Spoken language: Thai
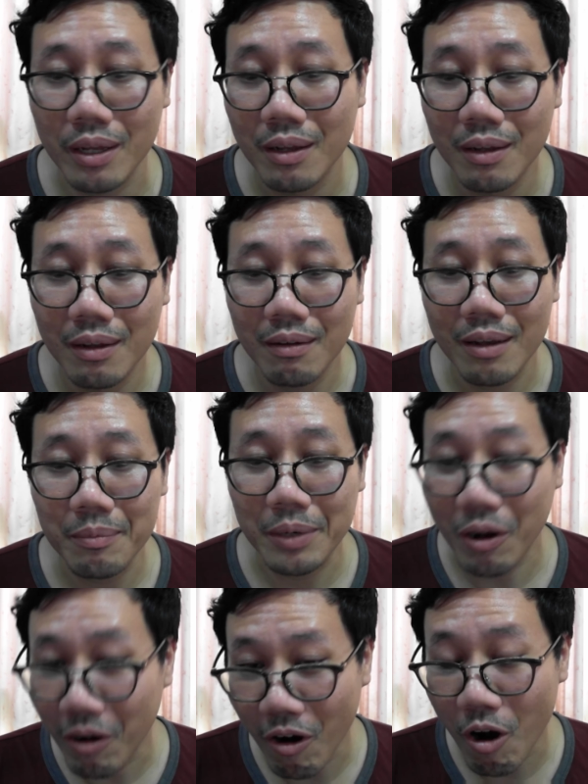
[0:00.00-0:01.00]
ยให้มั
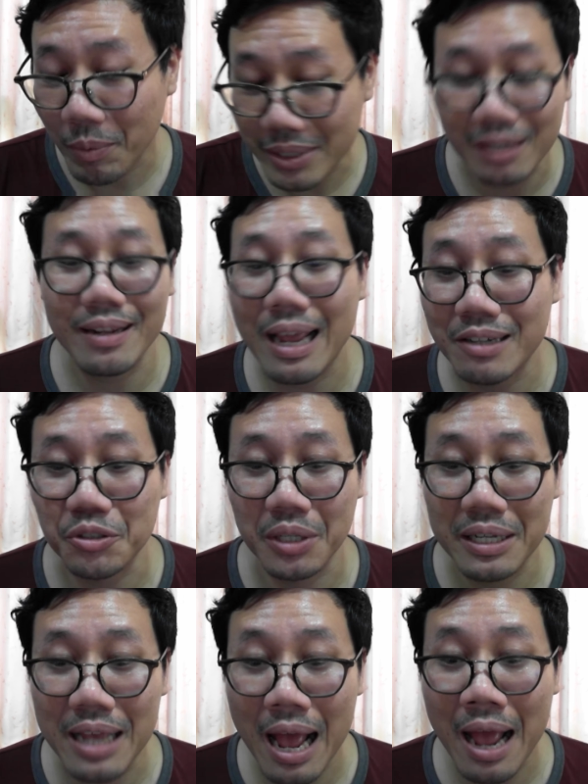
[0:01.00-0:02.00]
นออกมาจากแดนสน
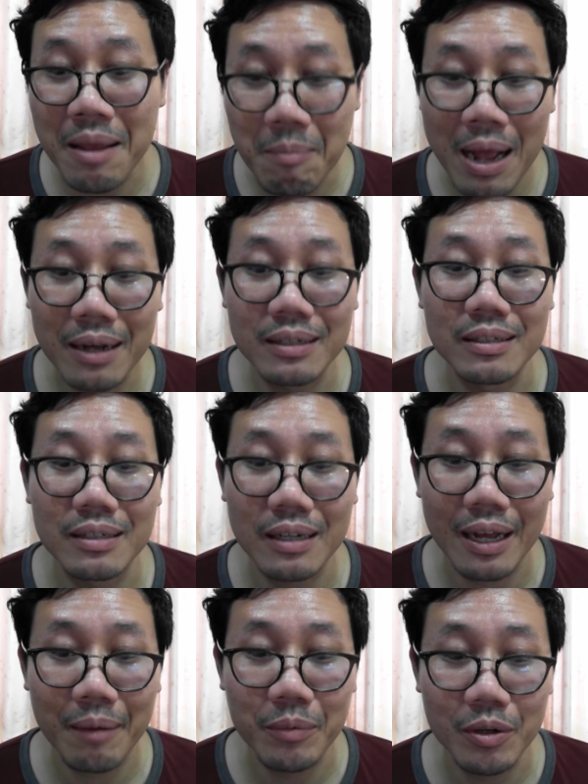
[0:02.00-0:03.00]
ธยาให้มากขึ้น
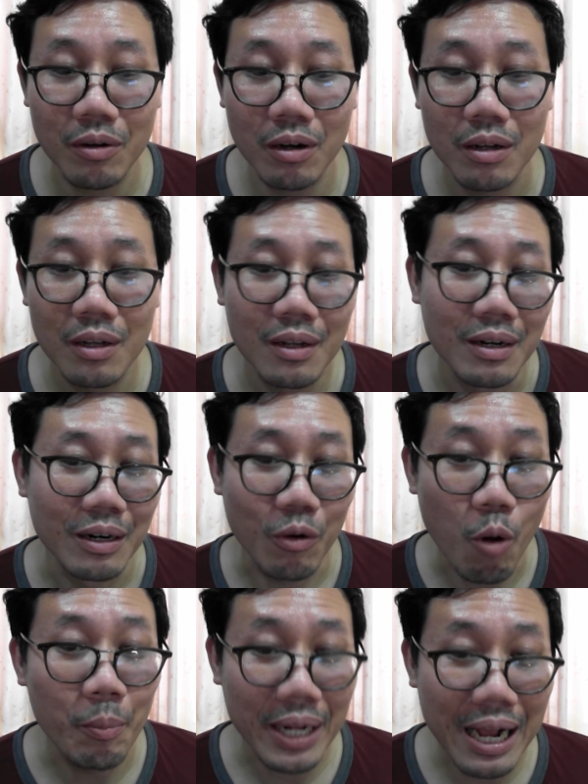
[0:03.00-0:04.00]
นะครับ แล้วก็เรา
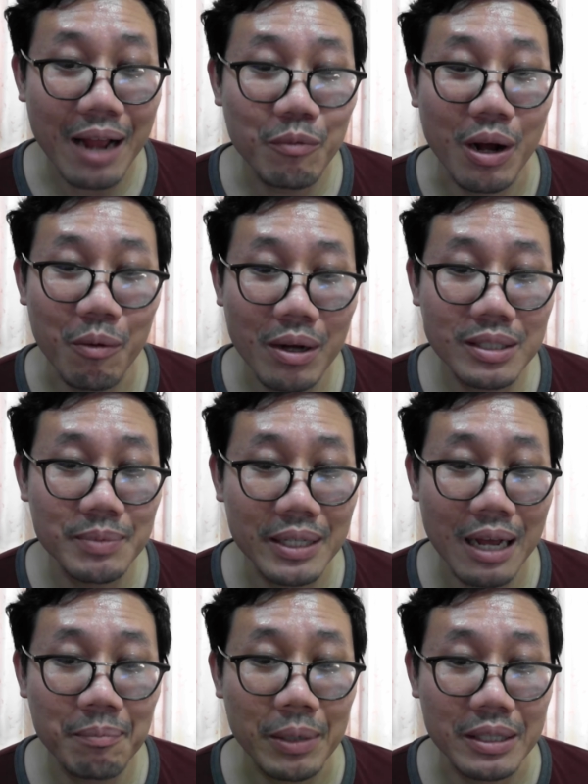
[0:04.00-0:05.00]
คงไม่ได้คาดหวังว่าจะมี
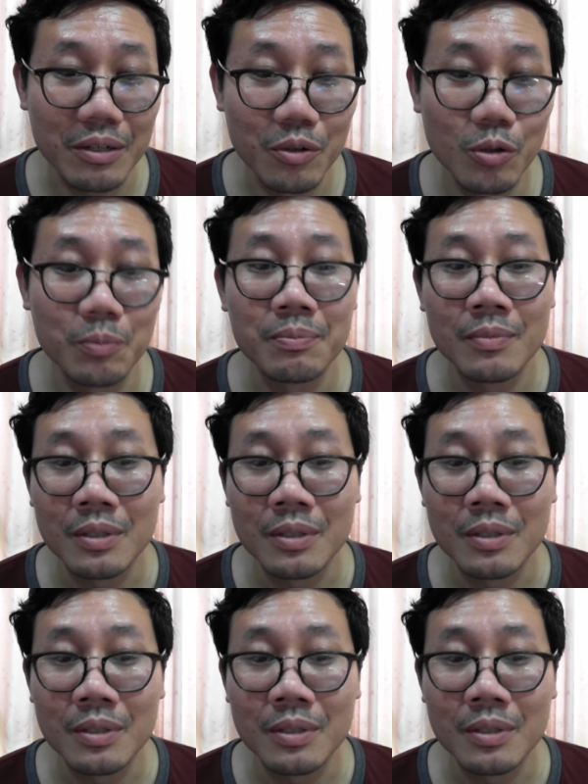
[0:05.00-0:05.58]
การปฏิรูป